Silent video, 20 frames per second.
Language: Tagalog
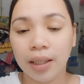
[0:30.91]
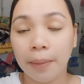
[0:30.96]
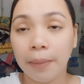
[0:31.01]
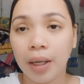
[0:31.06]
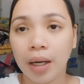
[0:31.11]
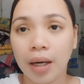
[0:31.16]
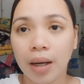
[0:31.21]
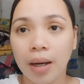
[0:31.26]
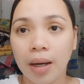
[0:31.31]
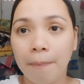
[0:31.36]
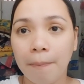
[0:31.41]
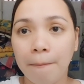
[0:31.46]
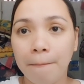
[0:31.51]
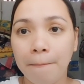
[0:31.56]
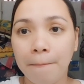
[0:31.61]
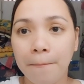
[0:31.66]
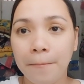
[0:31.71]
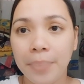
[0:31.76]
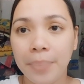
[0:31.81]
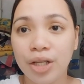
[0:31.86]
ng mga
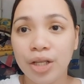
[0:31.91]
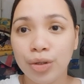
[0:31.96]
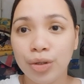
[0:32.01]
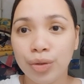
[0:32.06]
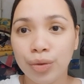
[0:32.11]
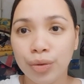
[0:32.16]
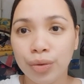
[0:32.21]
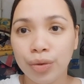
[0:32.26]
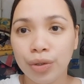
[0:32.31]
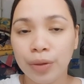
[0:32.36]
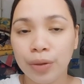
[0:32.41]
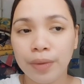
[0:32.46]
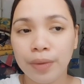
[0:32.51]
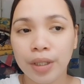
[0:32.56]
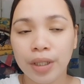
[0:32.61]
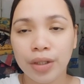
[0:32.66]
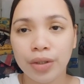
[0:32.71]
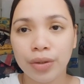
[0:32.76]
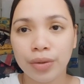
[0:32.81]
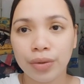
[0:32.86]
picture,
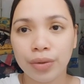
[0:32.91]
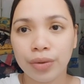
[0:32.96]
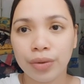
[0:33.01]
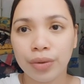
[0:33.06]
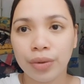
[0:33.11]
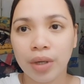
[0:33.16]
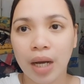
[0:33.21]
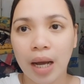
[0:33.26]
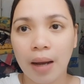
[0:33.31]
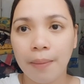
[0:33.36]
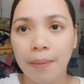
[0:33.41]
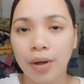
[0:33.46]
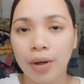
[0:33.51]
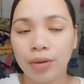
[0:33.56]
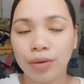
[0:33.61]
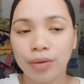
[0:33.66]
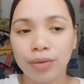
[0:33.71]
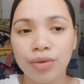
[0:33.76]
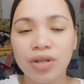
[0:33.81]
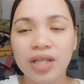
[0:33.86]
video
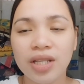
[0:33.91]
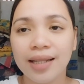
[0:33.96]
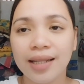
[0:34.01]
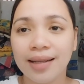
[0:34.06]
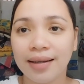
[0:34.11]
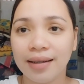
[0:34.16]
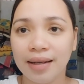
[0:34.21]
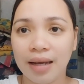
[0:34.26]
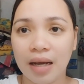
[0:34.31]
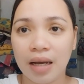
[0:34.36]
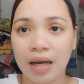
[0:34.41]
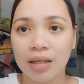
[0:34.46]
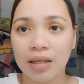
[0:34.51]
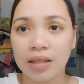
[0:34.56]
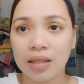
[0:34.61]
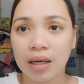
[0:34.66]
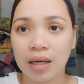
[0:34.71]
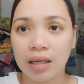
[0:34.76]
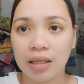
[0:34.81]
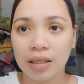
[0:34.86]
about dun sa
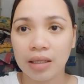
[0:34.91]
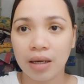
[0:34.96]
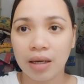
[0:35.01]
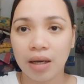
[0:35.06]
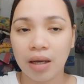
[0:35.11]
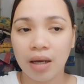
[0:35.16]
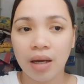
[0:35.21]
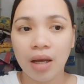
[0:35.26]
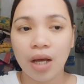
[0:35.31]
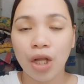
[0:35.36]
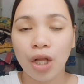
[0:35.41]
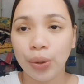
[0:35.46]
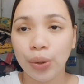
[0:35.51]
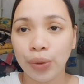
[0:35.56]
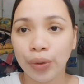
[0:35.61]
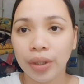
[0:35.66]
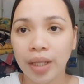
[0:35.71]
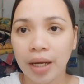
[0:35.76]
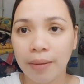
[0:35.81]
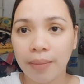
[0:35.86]
nangyari sa kanya
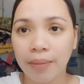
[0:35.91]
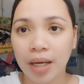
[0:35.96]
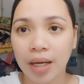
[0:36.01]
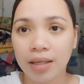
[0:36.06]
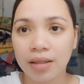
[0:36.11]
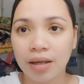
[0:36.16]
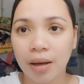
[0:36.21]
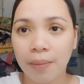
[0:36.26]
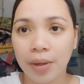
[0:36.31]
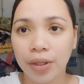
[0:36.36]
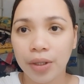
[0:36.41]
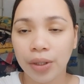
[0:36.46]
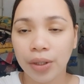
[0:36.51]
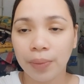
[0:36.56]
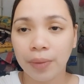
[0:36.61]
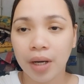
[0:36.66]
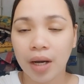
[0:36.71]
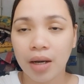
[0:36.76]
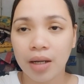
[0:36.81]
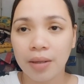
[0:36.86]
noon time nakasama
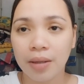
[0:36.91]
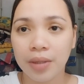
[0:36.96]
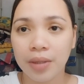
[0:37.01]
niya yung mga